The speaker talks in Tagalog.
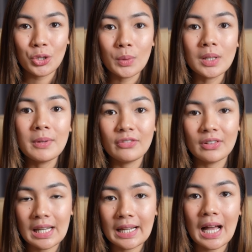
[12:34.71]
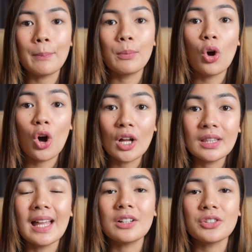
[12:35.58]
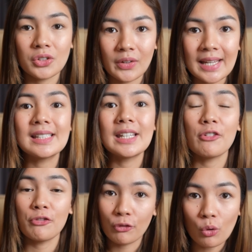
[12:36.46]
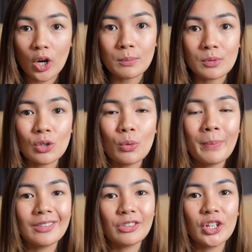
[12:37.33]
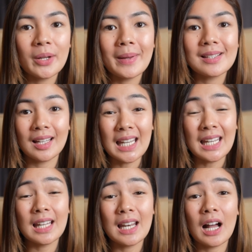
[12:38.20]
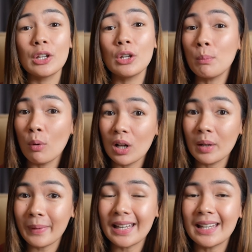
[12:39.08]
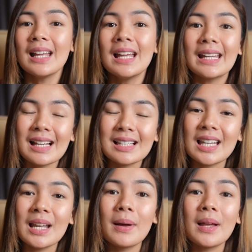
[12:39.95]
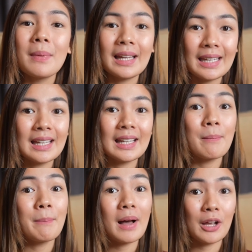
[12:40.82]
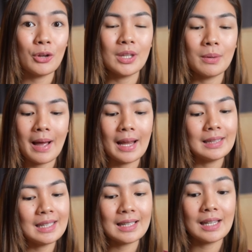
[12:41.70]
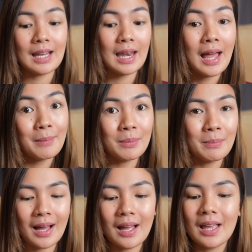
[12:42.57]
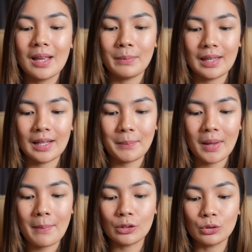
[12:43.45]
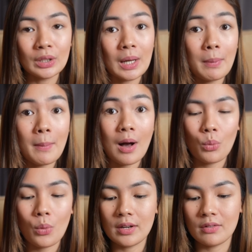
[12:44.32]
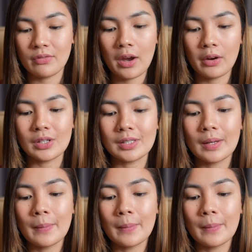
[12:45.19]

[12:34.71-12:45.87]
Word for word: will be filling up contact tracing form. So, better na may sarili na lang kayong ballpen kesa naman manghihiram pa kayo, di ba? Hindi natin alam, di ba? Mahirap na baka dun ka pa makakuha ng virus.